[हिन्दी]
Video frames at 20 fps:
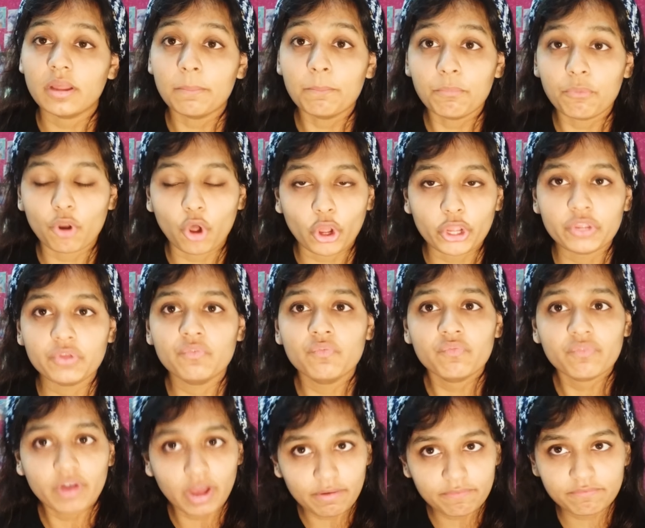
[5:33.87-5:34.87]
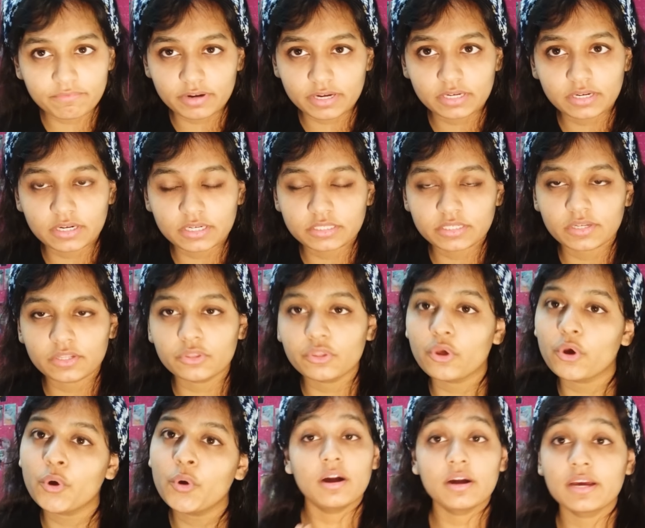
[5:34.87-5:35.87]
एम्प्लॉय आप वर्क कर
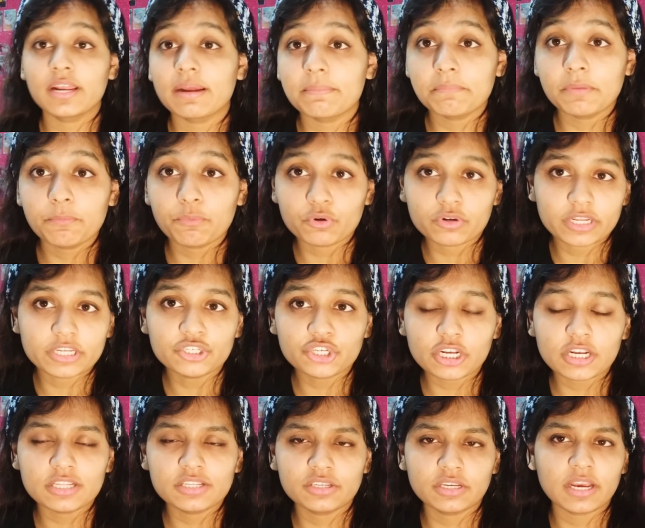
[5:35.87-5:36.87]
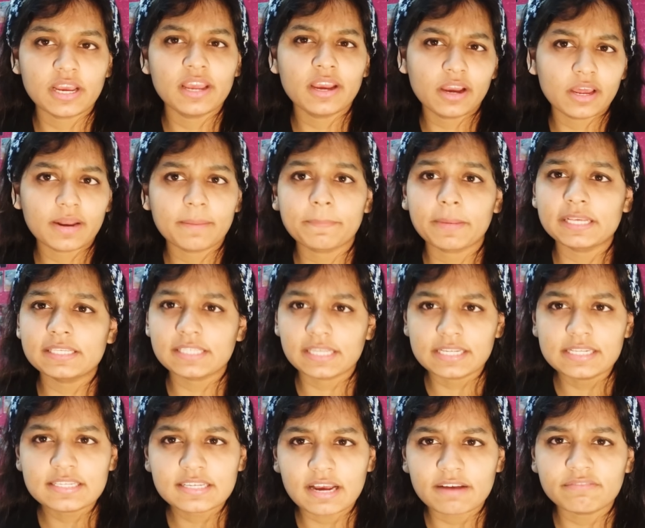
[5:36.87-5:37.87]
सकते हो अगर आप में पोटेंशियल अच्छा है अगर आपके
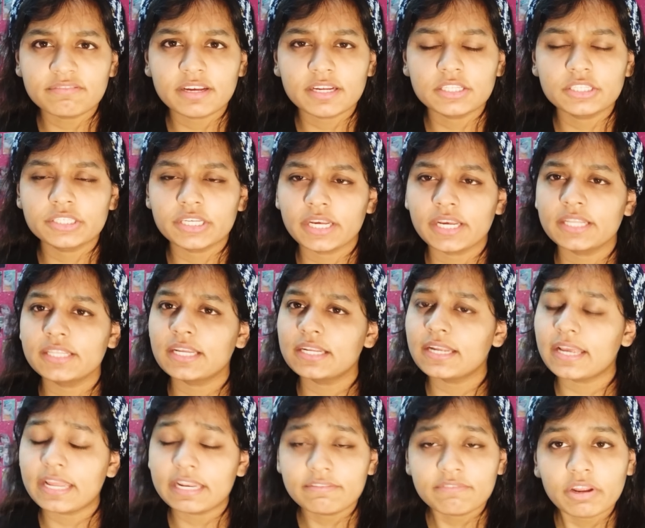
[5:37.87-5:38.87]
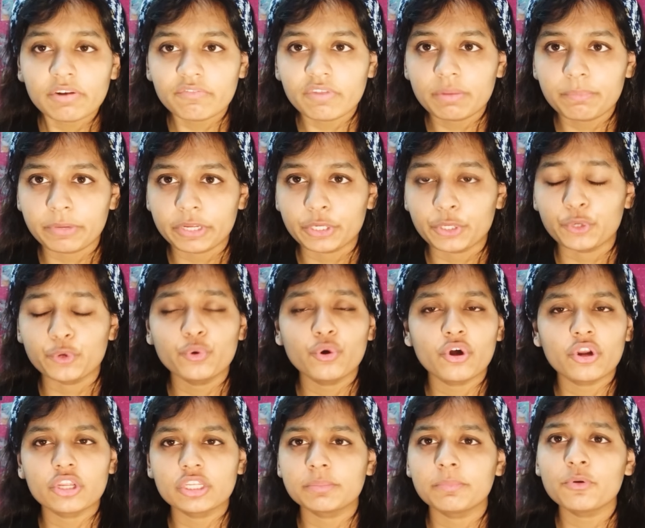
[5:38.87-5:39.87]
स्किल्स काफ़ी अच्छे हैं देन एनी विल पिक यू
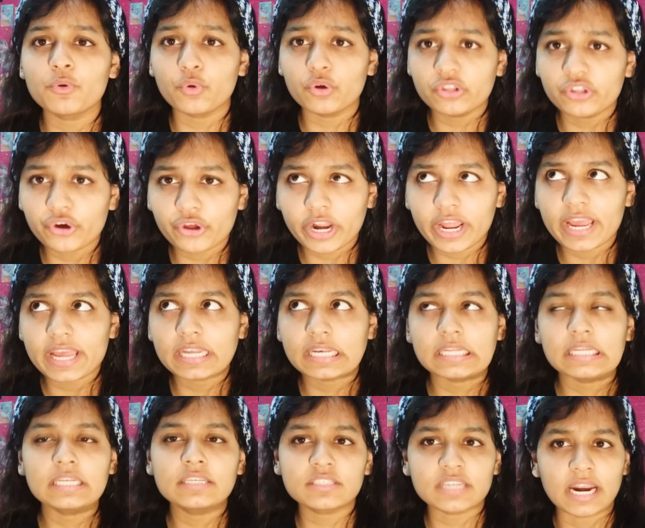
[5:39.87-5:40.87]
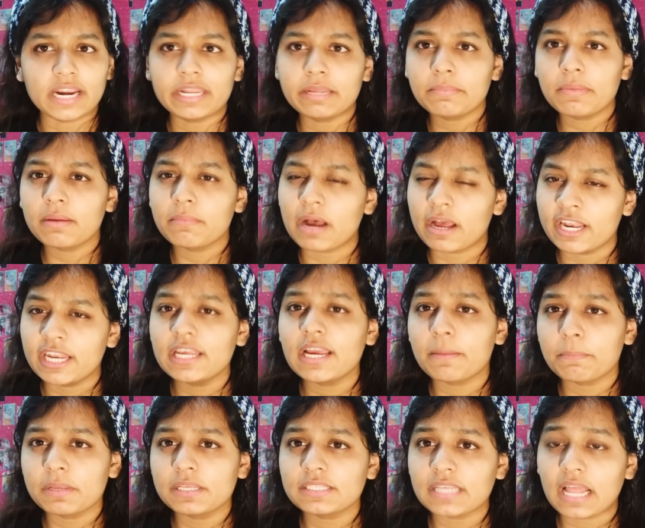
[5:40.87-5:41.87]
और इसमें कोई दोहराया नहीं है स्टार्टिंग में भले ही
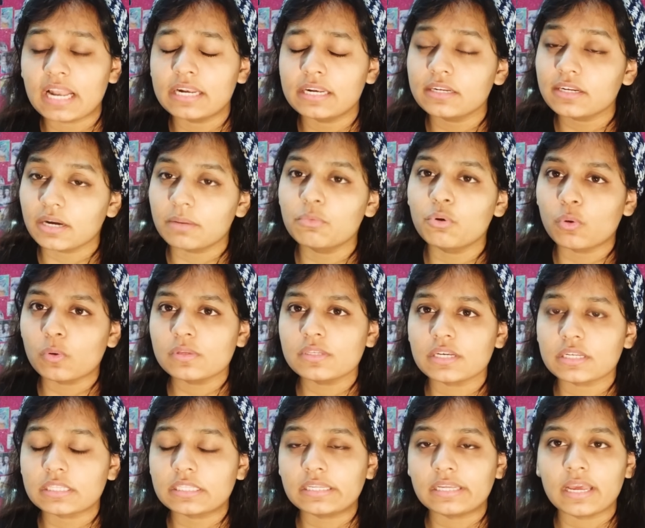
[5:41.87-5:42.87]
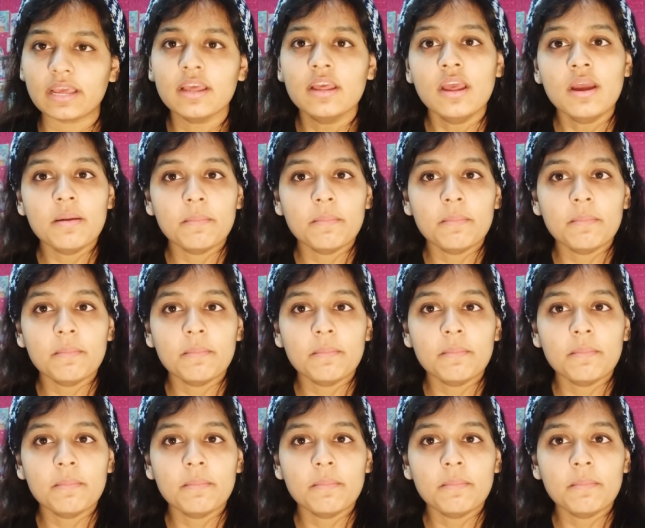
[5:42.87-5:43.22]
आपकी सैलरी कम हो सकती है